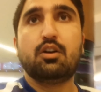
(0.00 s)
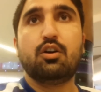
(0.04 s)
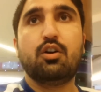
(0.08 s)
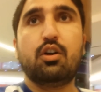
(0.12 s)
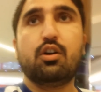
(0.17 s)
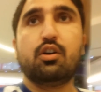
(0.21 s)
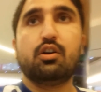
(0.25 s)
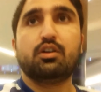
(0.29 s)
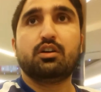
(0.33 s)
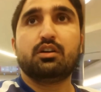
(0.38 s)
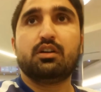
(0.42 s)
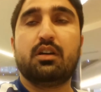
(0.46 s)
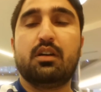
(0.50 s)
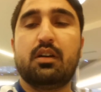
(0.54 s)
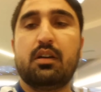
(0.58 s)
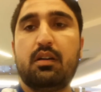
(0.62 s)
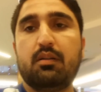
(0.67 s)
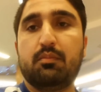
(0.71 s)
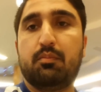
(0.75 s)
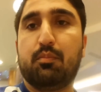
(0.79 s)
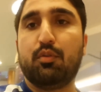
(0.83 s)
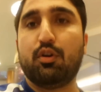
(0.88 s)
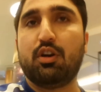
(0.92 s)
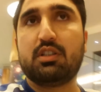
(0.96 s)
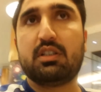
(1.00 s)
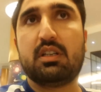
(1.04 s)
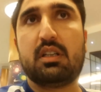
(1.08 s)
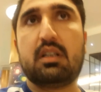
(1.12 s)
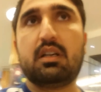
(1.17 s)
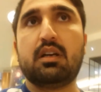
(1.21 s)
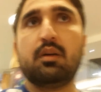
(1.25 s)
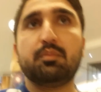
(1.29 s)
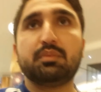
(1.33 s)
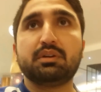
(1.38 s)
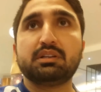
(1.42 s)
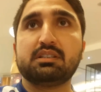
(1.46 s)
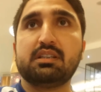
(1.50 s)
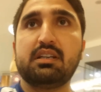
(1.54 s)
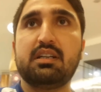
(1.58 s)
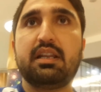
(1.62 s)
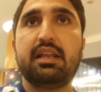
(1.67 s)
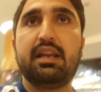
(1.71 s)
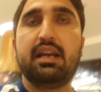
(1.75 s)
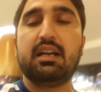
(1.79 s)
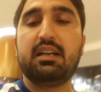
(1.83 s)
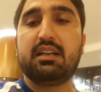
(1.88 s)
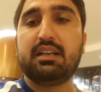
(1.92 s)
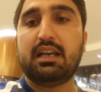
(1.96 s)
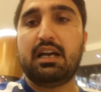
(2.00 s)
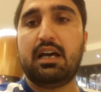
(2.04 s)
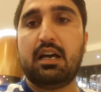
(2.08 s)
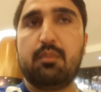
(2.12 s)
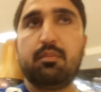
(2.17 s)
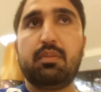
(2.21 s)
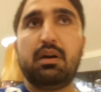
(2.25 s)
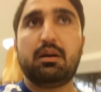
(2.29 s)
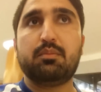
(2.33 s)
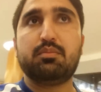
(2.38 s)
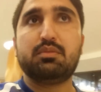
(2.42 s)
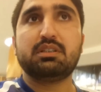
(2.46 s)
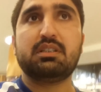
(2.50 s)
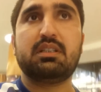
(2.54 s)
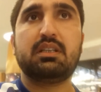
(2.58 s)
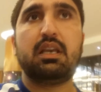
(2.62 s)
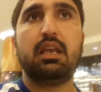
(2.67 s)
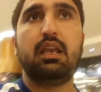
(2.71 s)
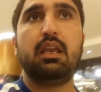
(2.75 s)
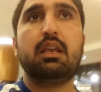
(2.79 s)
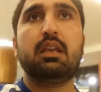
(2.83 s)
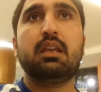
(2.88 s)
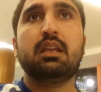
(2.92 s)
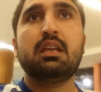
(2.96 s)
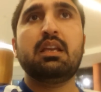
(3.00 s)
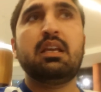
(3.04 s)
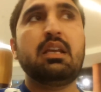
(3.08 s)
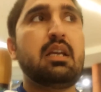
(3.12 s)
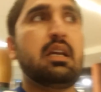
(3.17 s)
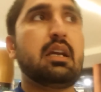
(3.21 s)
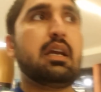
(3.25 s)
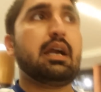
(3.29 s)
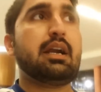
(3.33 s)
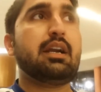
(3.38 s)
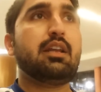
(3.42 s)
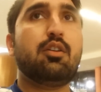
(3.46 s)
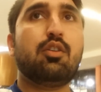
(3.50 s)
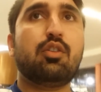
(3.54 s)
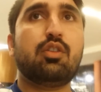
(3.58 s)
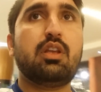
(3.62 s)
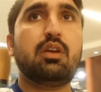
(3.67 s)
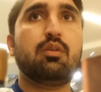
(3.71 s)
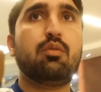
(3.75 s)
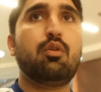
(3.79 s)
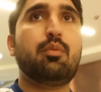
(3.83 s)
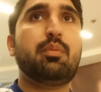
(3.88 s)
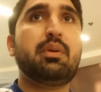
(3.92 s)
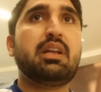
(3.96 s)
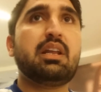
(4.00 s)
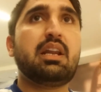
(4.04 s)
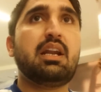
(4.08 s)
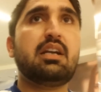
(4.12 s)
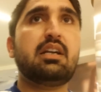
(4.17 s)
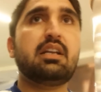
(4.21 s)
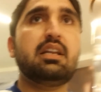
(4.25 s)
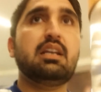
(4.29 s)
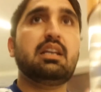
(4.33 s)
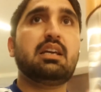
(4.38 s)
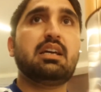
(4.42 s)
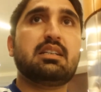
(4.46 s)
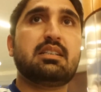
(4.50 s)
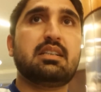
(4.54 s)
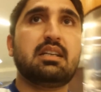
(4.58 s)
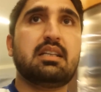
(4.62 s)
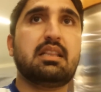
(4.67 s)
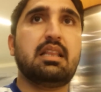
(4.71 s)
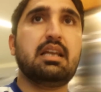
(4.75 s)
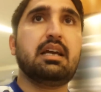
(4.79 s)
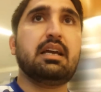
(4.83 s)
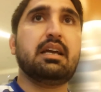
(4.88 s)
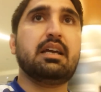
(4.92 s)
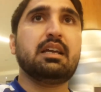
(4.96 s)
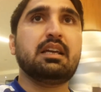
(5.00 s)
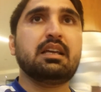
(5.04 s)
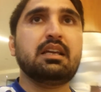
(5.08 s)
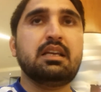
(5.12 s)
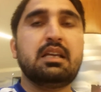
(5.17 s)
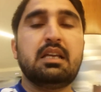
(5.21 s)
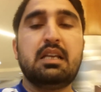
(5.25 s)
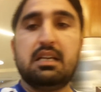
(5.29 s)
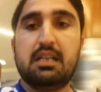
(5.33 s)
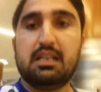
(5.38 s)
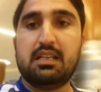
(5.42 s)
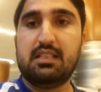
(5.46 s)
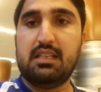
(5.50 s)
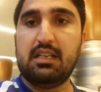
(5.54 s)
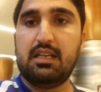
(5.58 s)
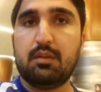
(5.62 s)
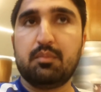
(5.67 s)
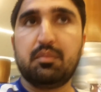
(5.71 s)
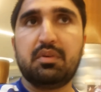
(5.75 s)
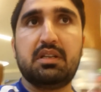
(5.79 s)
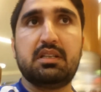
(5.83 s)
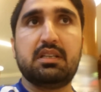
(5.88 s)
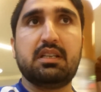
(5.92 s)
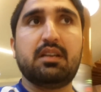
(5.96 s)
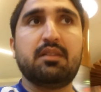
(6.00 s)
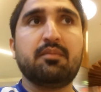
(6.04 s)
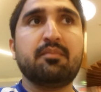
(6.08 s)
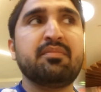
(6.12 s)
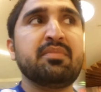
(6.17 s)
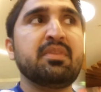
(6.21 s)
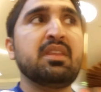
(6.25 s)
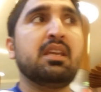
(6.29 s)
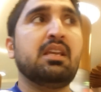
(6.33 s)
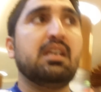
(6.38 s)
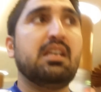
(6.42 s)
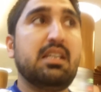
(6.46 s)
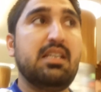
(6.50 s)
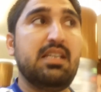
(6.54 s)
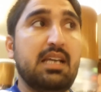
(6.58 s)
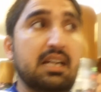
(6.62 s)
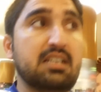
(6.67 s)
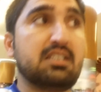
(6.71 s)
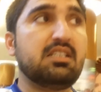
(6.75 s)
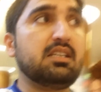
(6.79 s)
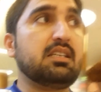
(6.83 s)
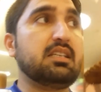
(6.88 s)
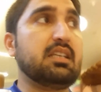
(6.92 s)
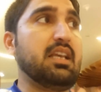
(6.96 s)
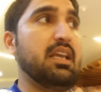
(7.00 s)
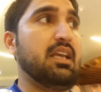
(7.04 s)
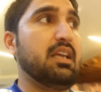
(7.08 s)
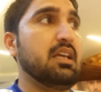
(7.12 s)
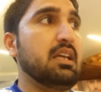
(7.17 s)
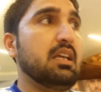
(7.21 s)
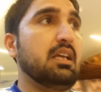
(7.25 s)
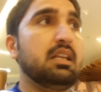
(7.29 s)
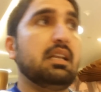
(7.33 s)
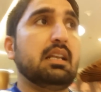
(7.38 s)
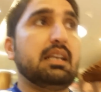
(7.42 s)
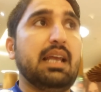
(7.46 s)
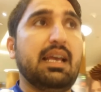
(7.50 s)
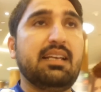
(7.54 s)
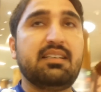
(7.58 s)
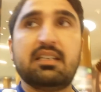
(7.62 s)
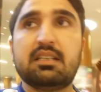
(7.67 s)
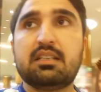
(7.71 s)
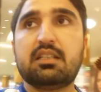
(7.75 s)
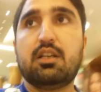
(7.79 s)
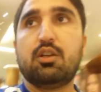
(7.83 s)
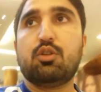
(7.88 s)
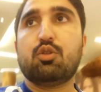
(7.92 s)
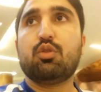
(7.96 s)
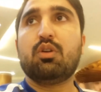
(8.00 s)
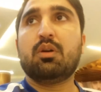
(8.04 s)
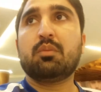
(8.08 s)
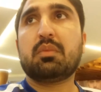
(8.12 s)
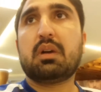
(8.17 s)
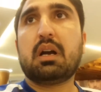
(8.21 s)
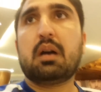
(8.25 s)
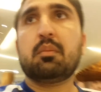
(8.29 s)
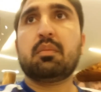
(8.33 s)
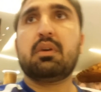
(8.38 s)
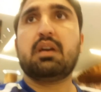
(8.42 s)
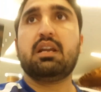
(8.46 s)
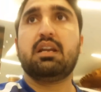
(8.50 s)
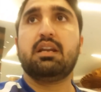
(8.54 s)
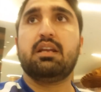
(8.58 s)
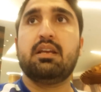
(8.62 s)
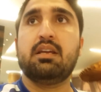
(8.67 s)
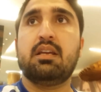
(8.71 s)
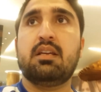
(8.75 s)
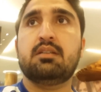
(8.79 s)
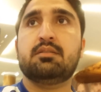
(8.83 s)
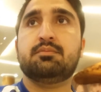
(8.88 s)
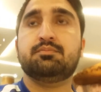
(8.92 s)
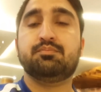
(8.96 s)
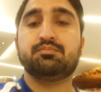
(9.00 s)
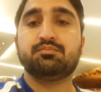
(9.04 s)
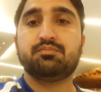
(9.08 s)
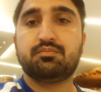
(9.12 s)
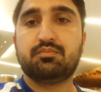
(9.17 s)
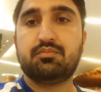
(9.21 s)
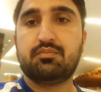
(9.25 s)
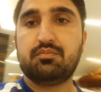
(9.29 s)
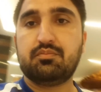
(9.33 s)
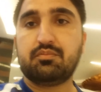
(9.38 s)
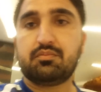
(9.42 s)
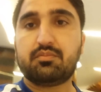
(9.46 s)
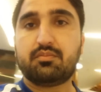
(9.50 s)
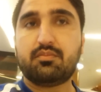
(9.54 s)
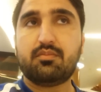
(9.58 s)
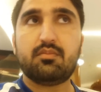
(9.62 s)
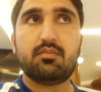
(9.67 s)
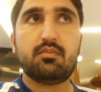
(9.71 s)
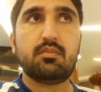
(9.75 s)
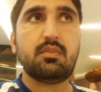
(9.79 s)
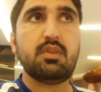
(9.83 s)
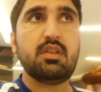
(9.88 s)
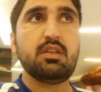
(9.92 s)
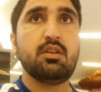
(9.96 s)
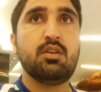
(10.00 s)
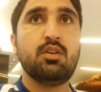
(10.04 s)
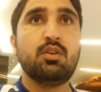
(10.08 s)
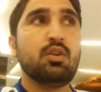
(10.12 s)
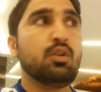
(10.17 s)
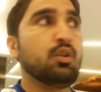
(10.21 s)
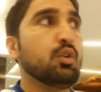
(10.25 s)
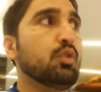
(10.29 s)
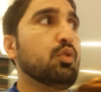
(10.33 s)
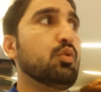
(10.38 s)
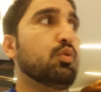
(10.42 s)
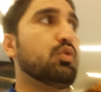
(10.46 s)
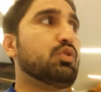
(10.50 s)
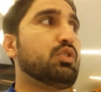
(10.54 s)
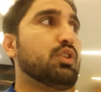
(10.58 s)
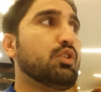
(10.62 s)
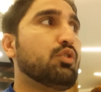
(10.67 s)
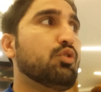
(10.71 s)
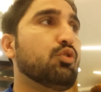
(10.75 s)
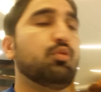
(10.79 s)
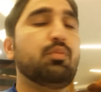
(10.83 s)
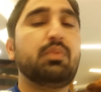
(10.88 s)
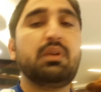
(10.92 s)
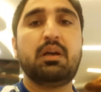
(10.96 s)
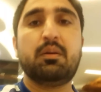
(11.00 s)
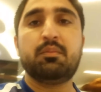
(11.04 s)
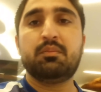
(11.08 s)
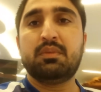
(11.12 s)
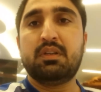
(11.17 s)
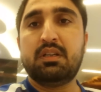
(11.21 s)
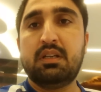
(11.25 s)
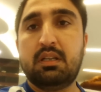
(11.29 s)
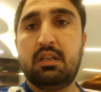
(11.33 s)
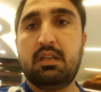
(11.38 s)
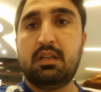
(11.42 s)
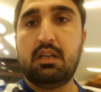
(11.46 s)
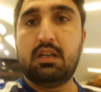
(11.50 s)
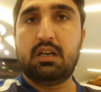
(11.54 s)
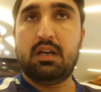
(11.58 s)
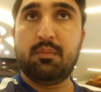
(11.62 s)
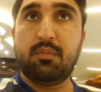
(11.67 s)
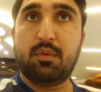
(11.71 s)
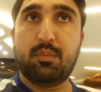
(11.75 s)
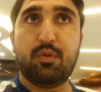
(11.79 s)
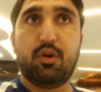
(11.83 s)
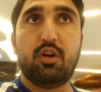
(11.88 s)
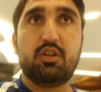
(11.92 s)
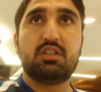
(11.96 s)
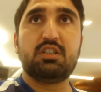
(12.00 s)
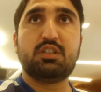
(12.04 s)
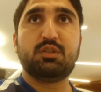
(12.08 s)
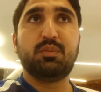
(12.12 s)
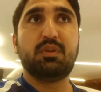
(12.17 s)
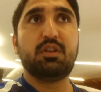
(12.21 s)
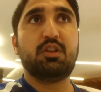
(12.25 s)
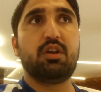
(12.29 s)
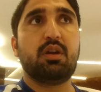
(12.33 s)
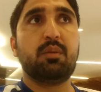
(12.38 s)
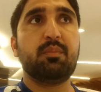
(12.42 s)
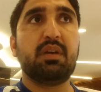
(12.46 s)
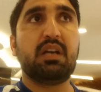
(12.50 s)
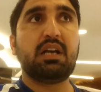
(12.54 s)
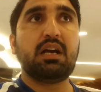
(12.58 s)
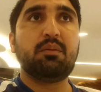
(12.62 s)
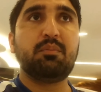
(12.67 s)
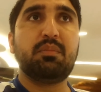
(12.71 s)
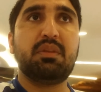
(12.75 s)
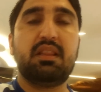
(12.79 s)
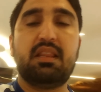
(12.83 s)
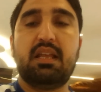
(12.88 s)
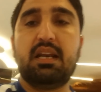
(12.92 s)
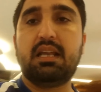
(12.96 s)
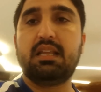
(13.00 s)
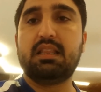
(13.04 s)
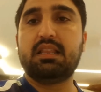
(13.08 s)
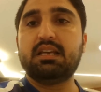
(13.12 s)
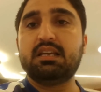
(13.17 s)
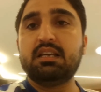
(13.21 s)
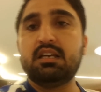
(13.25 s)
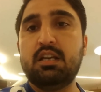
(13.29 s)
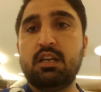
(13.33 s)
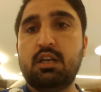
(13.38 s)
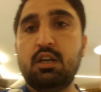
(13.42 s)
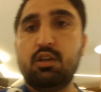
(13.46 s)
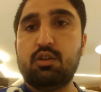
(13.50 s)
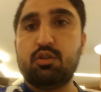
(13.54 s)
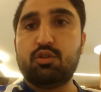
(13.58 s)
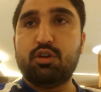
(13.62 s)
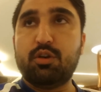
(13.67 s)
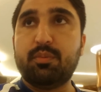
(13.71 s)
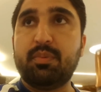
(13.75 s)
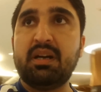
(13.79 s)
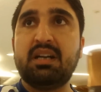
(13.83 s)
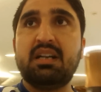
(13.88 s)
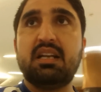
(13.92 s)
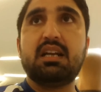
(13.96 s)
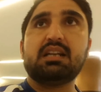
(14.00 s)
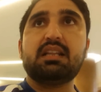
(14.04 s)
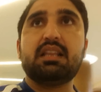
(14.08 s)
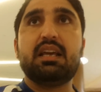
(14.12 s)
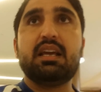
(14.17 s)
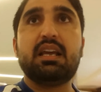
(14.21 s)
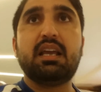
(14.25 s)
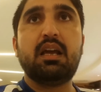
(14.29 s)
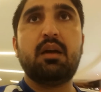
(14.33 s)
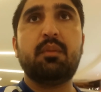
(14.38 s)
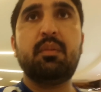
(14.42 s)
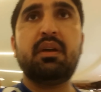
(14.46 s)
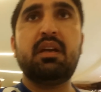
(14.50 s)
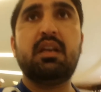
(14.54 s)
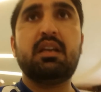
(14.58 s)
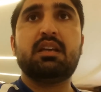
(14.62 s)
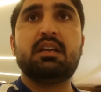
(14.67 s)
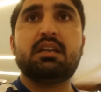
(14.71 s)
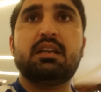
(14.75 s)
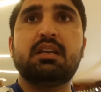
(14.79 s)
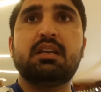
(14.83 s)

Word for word: और प्रोजेक्ट कंपनी से डायरेक्ट या बाप जिसकी गाड़ी होती है वो भी डायरेक्ट डील कर सकता है किसी कंपनी से या जिसके लाइसेंस के थ्रू हम काम कर रहे हैं उसके थ्रू भी हम हमें प्रोजेक्ट्स में द्वारा में काम मिलता रहता है तो डिपेंड करता है कि हमें